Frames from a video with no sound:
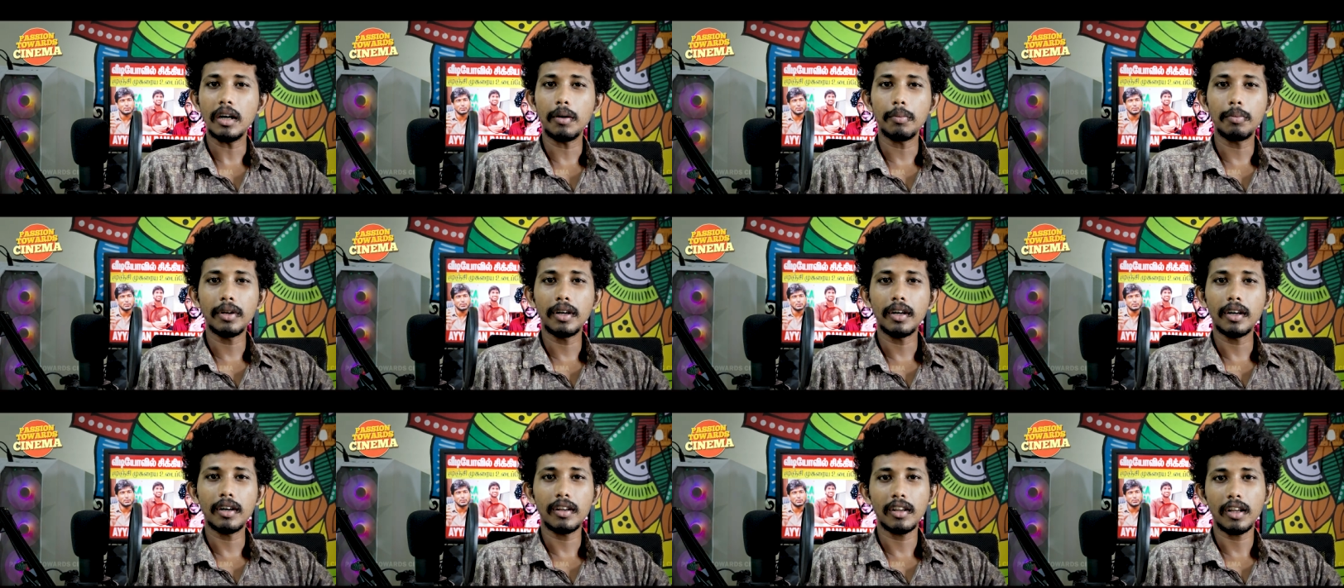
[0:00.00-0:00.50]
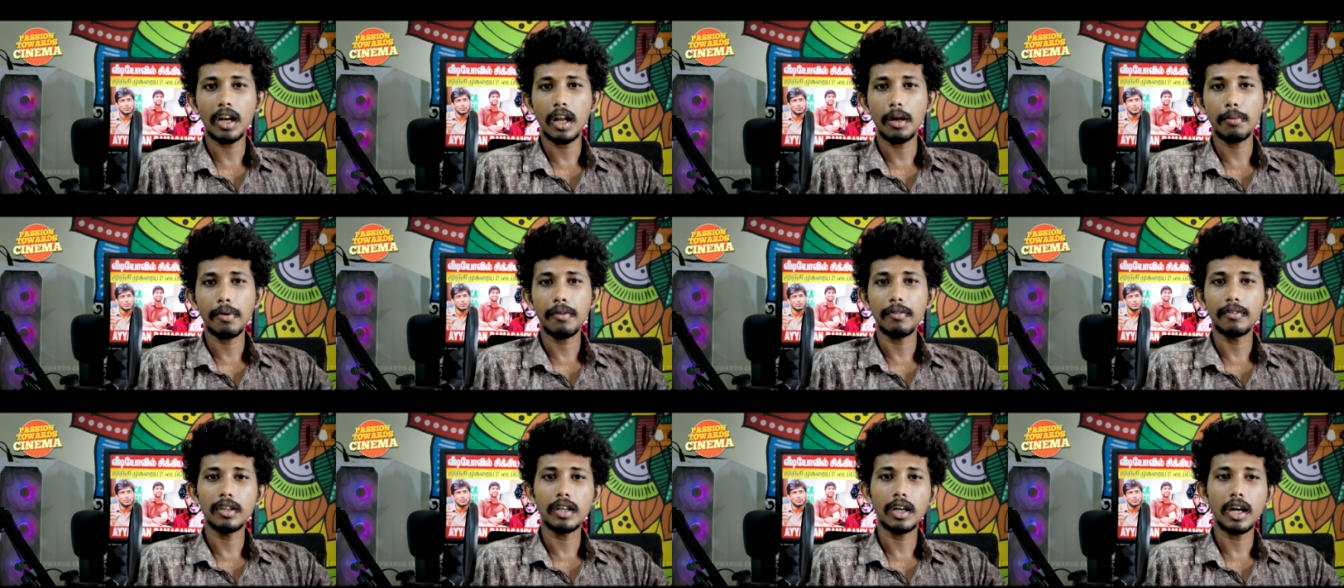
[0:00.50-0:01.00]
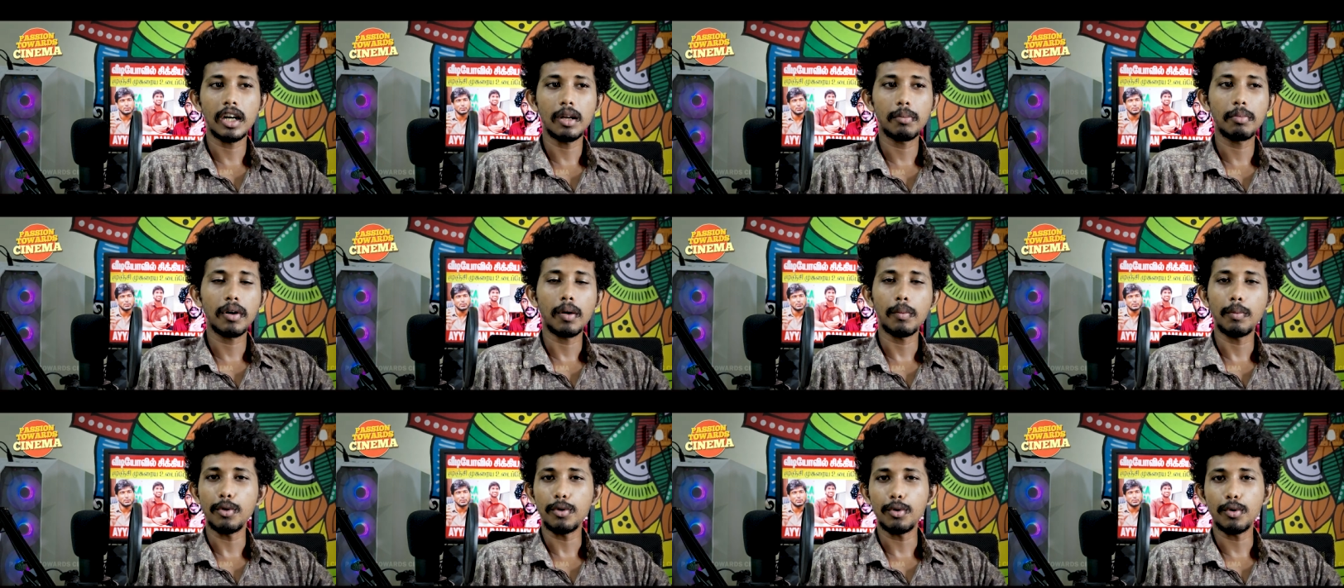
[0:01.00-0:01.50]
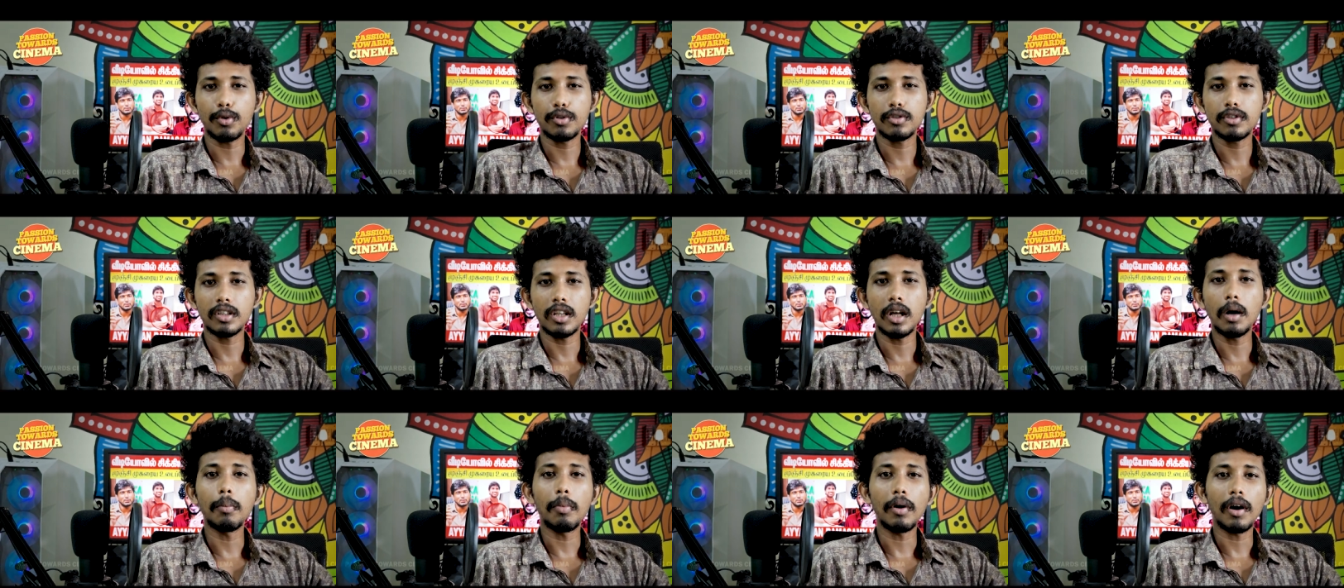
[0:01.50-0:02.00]
அப்படின்றது எல்லாமே வந்து கண்டிப்பாக நம்ம
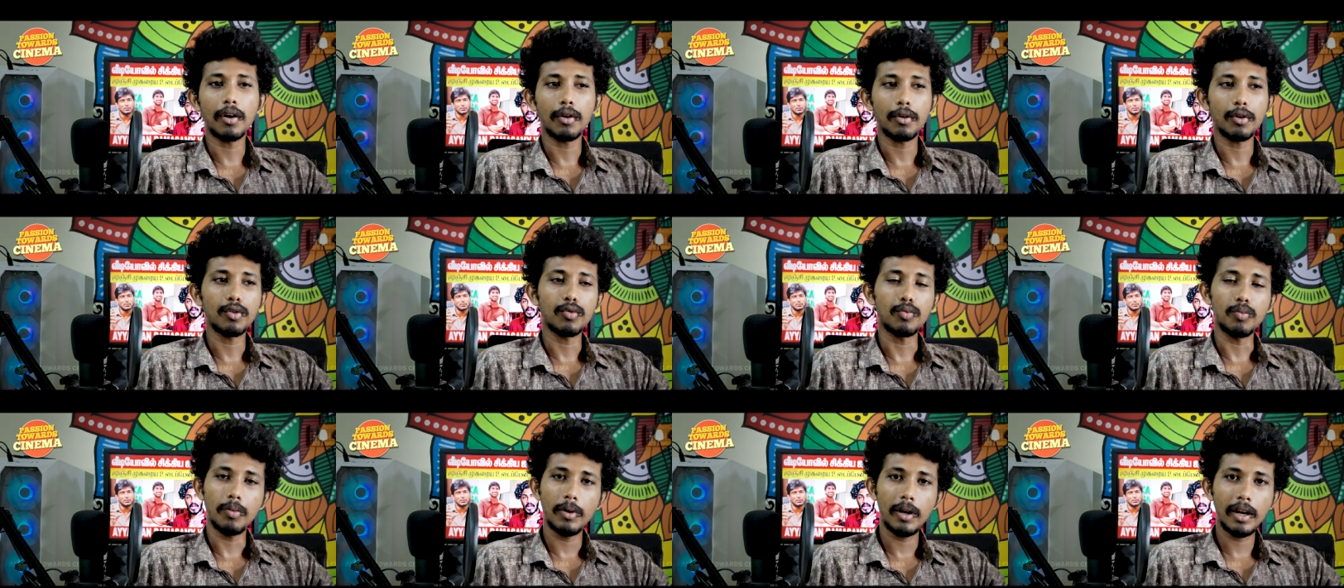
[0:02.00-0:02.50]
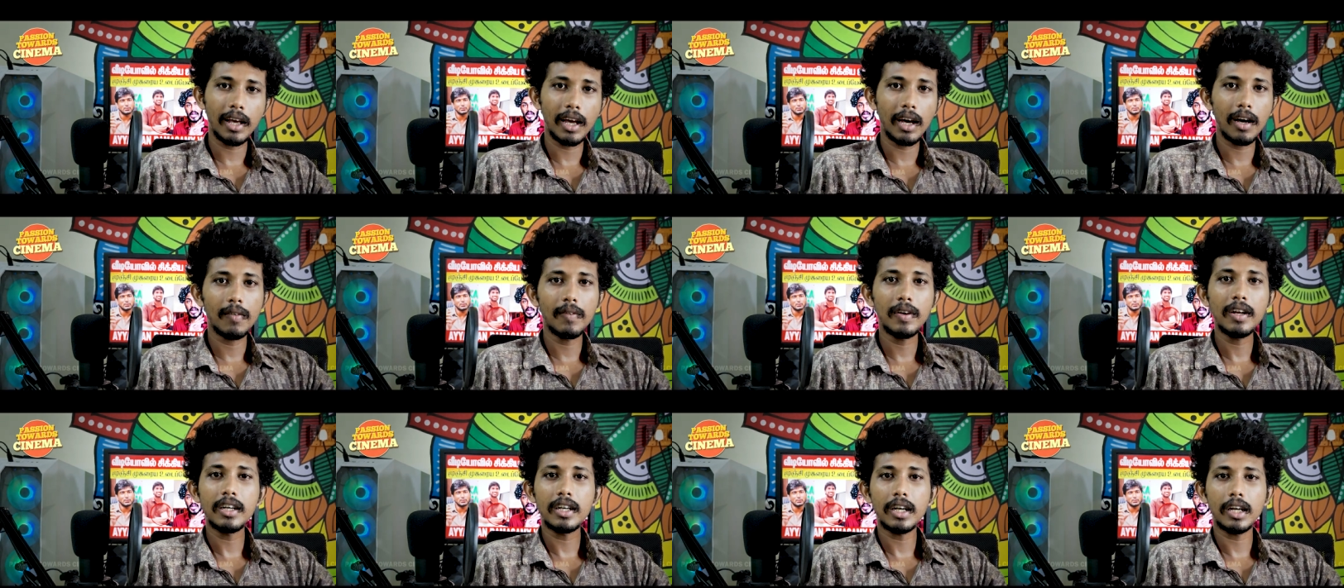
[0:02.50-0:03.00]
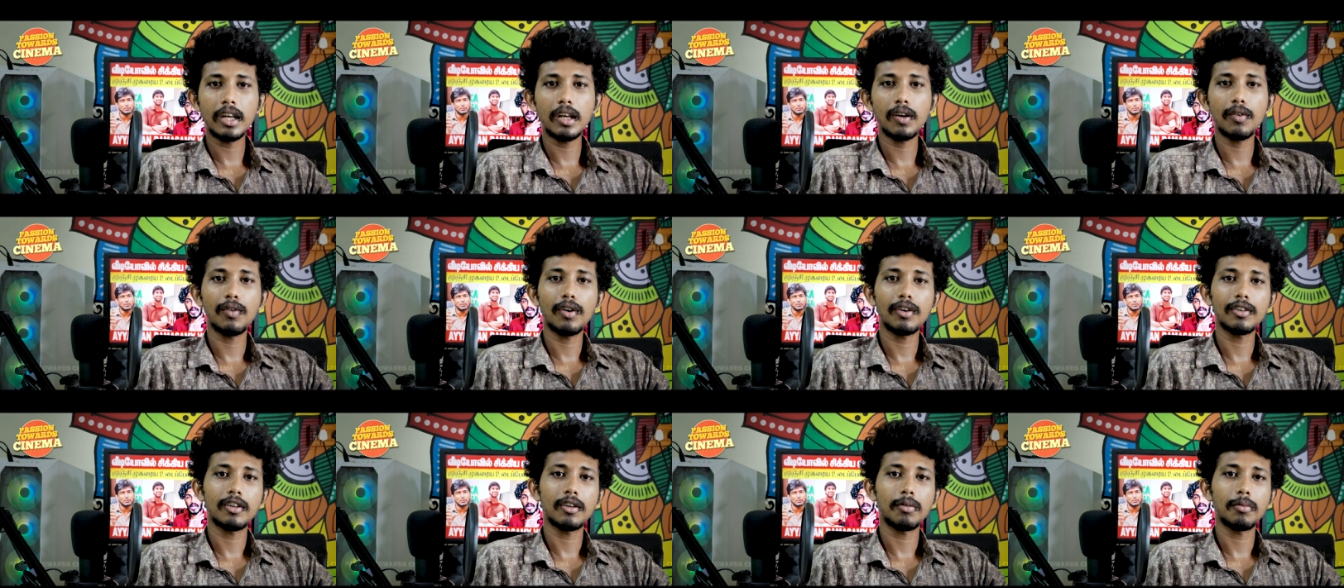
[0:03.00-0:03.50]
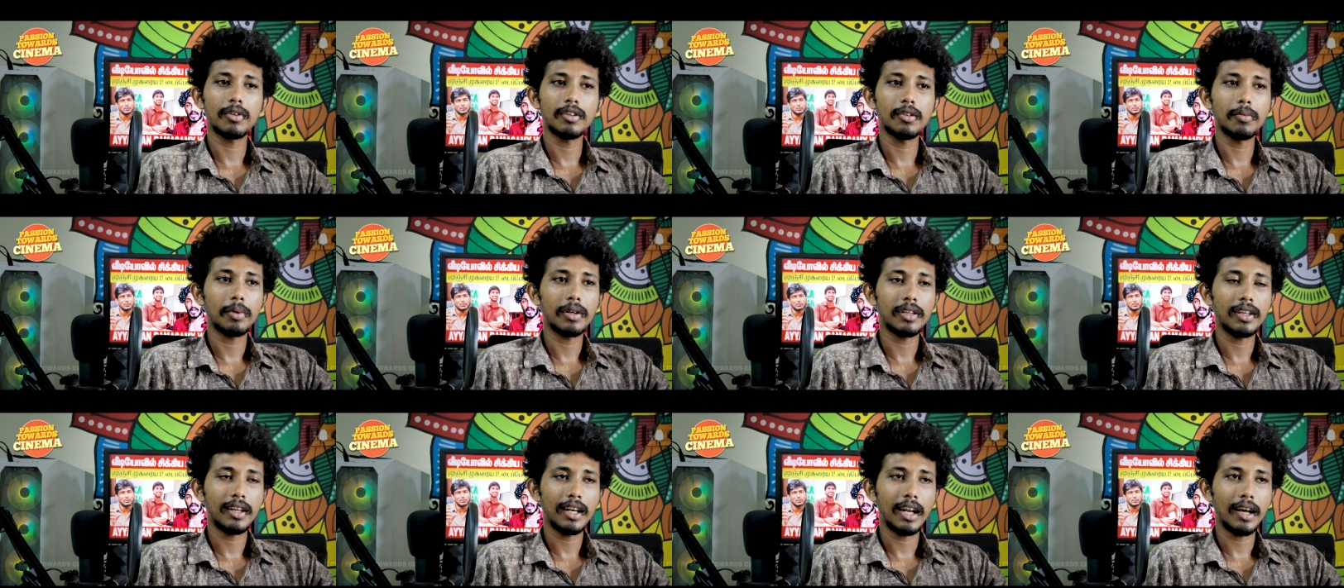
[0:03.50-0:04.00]
யோசிச்சு தான் பார்க்கணும் உண்மையாகவே டிடிஏ வாசன் வந்து
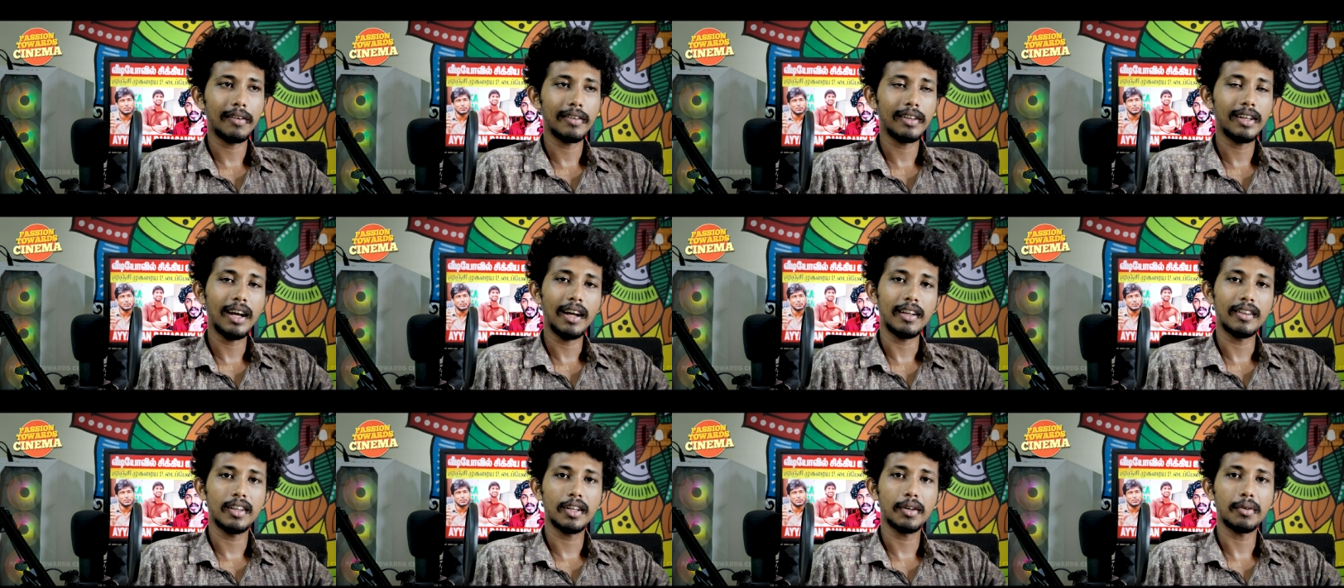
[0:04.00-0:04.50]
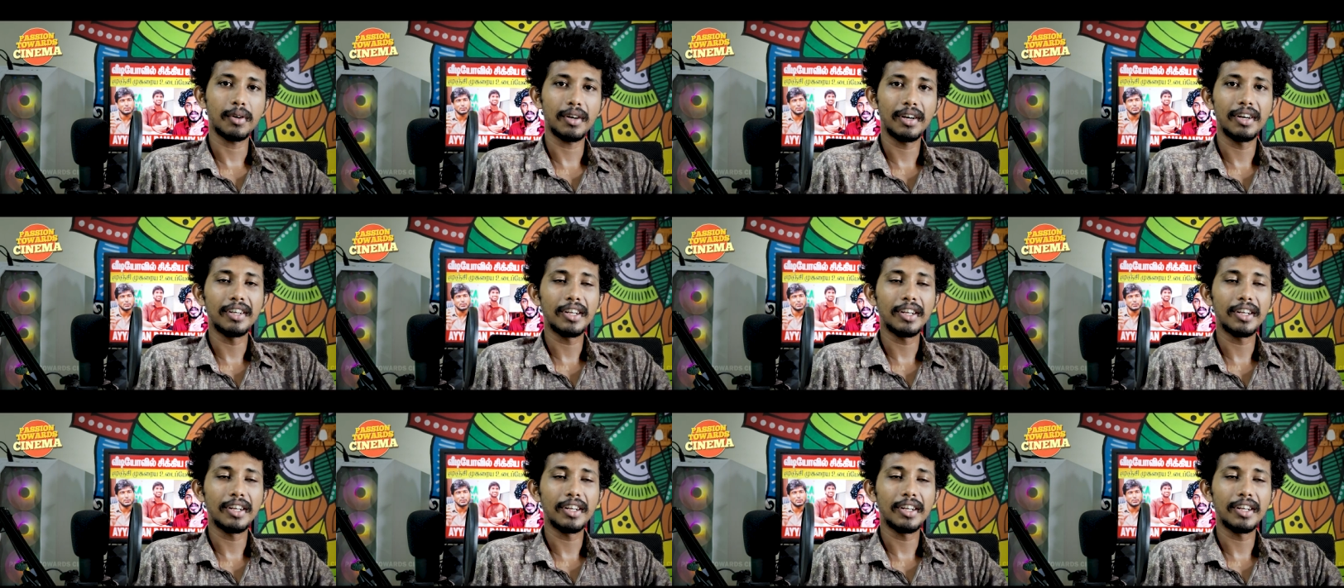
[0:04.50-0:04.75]
பார்த்திங்கன்னா வந்து அந்த ஒரு